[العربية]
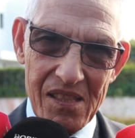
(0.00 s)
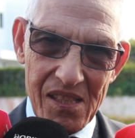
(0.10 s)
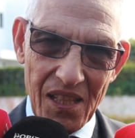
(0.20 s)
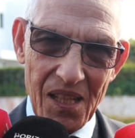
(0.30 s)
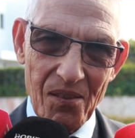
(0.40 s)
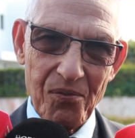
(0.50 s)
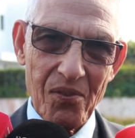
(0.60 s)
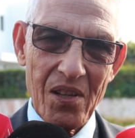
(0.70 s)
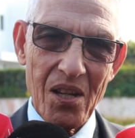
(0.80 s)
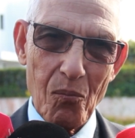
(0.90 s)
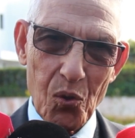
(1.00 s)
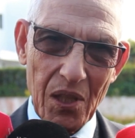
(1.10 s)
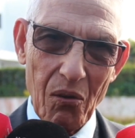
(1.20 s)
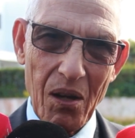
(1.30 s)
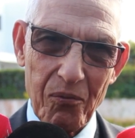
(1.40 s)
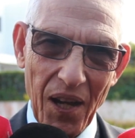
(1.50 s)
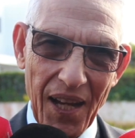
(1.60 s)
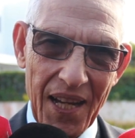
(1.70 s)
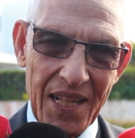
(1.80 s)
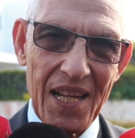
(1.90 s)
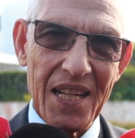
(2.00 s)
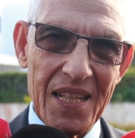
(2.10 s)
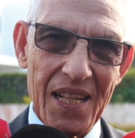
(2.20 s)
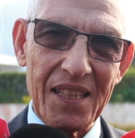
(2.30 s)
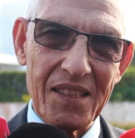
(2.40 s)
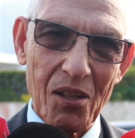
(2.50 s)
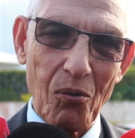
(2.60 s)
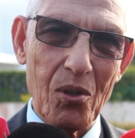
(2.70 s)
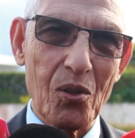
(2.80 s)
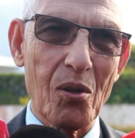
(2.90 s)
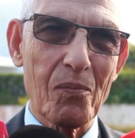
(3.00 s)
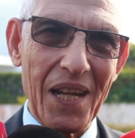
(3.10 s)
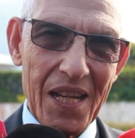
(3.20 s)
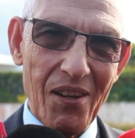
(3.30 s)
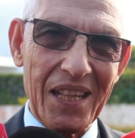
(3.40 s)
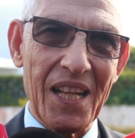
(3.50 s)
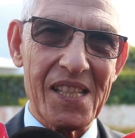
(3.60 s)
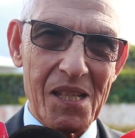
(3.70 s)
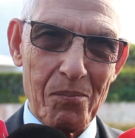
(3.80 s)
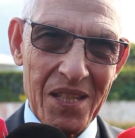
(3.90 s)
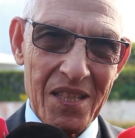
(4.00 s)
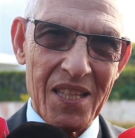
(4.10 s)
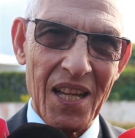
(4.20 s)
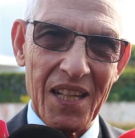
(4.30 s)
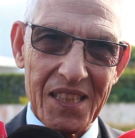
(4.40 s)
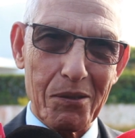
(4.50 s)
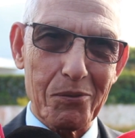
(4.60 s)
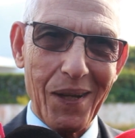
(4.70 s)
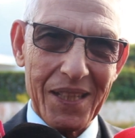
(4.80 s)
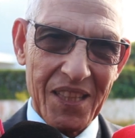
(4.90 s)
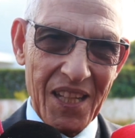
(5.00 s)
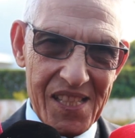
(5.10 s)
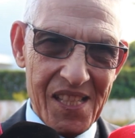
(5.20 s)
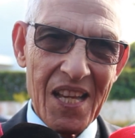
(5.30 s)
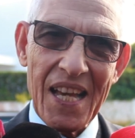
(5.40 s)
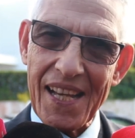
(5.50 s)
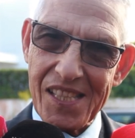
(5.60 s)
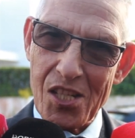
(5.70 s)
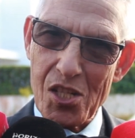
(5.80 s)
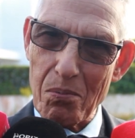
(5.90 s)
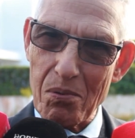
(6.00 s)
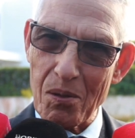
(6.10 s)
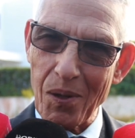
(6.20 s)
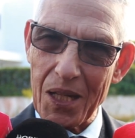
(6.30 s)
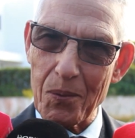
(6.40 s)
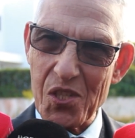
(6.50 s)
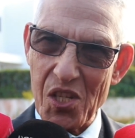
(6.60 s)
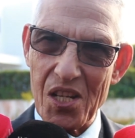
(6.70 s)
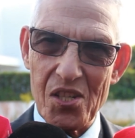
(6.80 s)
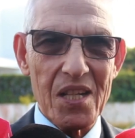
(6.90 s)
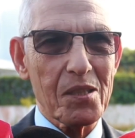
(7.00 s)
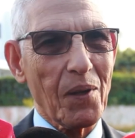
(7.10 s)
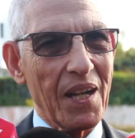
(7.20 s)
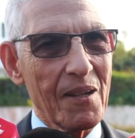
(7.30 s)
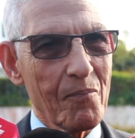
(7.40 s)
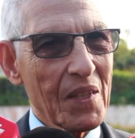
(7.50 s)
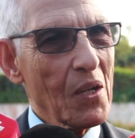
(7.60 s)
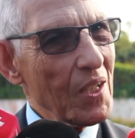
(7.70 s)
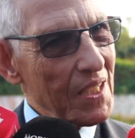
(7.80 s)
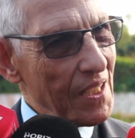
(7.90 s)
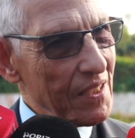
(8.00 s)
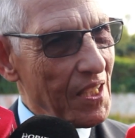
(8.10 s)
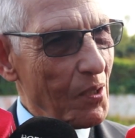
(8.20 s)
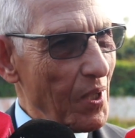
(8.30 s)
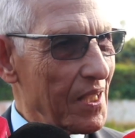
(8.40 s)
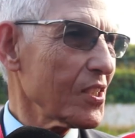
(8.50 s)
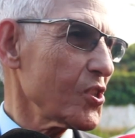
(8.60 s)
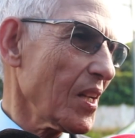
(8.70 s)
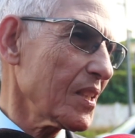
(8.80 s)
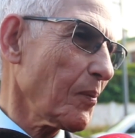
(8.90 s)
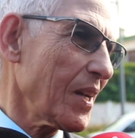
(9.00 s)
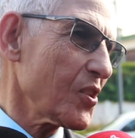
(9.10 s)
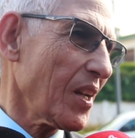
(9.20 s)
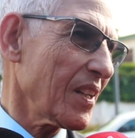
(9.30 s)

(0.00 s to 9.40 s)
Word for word: تسقيف متوافق عليه لان كنت نقول لكم كاين واحد العصبيه الا درت بها تهرس خاصني نجيب للمغاربه شي حاجه اللي تبقى وحنا كنضربوا على داكشي اللي غتبقى ان شاء